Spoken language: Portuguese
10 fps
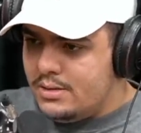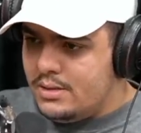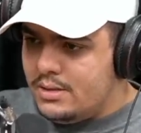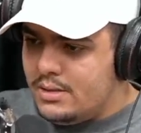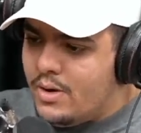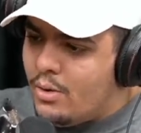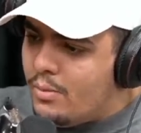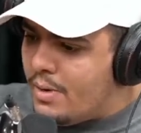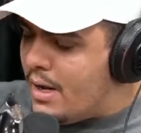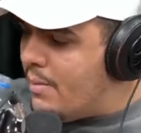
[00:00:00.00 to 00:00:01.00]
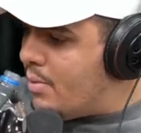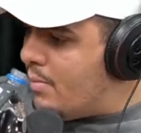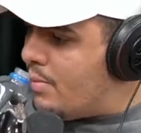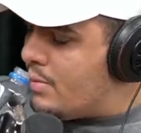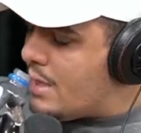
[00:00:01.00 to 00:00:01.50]
Sim. Então é ruim para
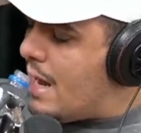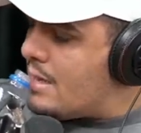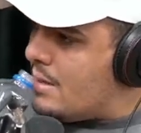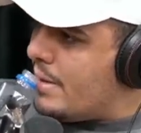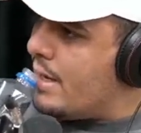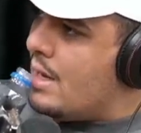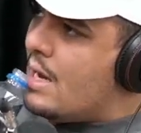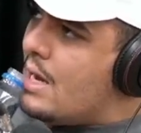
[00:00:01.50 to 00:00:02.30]
pro, os caras também.